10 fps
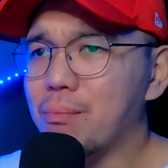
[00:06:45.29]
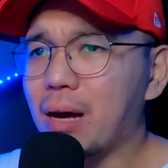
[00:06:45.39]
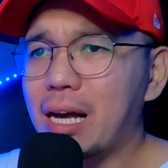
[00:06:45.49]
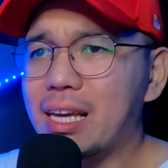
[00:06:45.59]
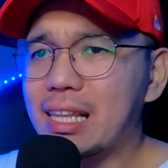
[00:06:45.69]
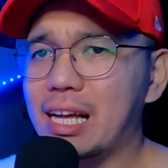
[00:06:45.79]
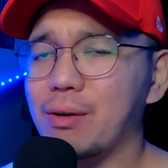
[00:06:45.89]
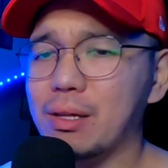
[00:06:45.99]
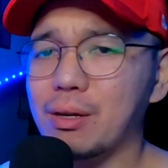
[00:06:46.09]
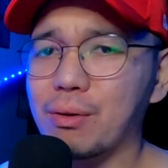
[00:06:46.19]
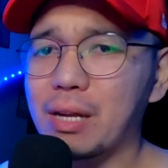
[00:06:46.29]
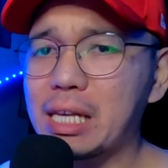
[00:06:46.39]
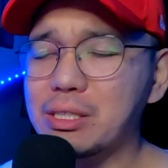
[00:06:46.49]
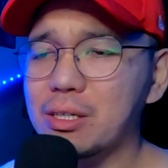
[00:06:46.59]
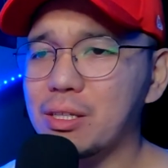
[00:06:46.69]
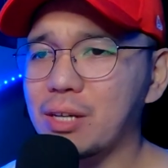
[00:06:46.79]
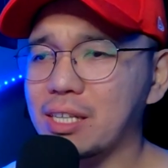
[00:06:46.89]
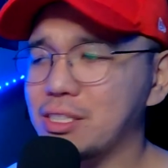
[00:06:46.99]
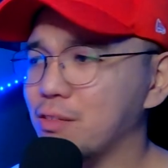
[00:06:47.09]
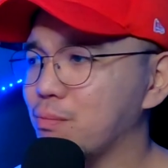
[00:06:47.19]
mga ginagawa ng Horizon, yung
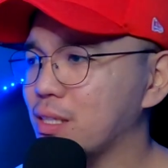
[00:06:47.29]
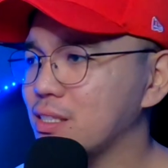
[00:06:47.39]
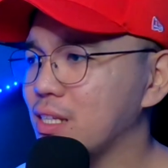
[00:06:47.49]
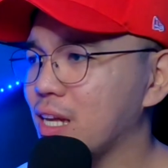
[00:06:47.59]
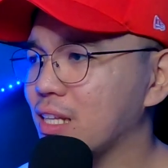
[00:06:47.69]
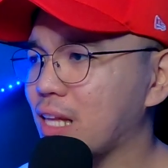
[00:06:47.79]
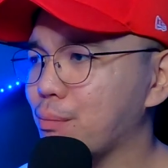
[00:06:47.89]
achievements nila,